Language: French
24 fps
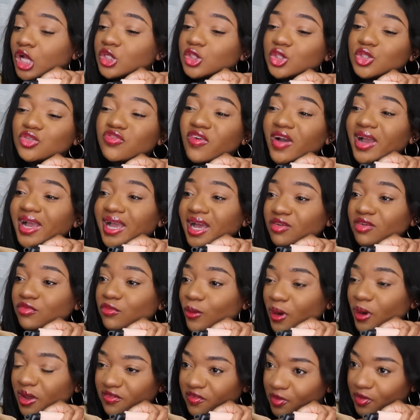tu vas grave
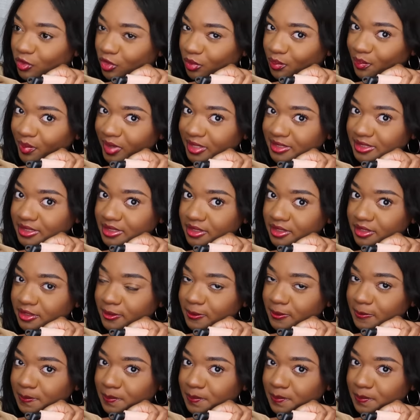vouloir faire d'autres piercings.